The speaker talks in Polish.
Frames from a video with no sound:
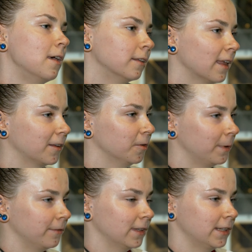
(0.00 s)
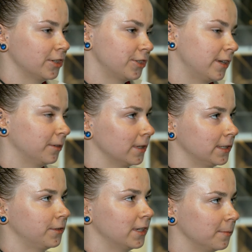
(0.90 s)
Tak, to prawda, też trenuję z
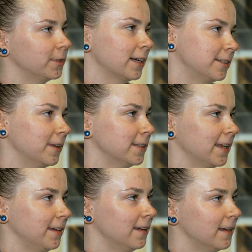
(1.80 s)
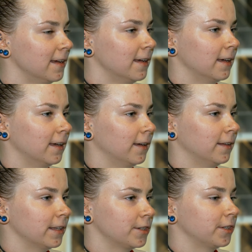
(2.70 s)
dziewczynami coraz więcej.
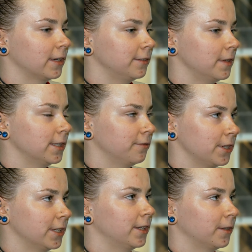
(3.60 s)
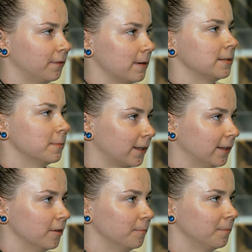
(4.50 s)
E, też coraz więcej właśnie trenowałam z
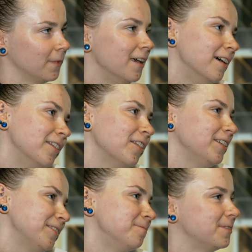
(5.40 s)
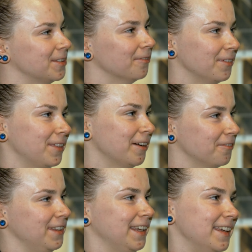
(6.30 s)
Martyną. No i są tego
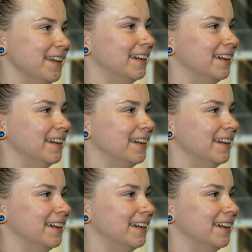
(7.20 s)
wyniki.